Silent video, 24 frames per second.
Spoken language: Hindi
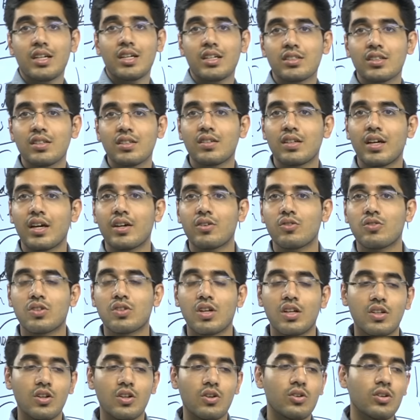रिलेशन है
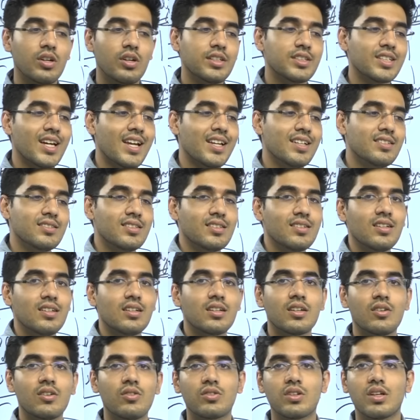उसके अंदर उन्होंने चैलेंजेस
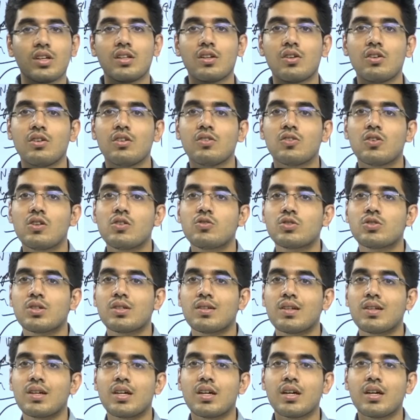लिखे हैं उसके अंदर उन्होंने
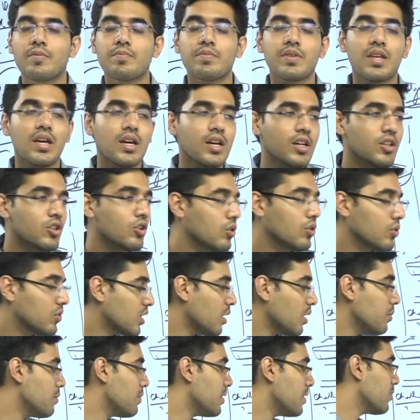सोल्यूशन लिखे हैं तो
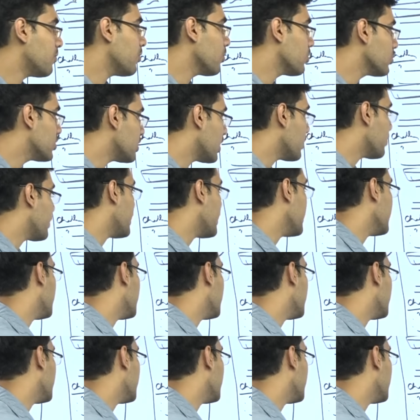उसका भी मैंने फ्लो चार्ट पहले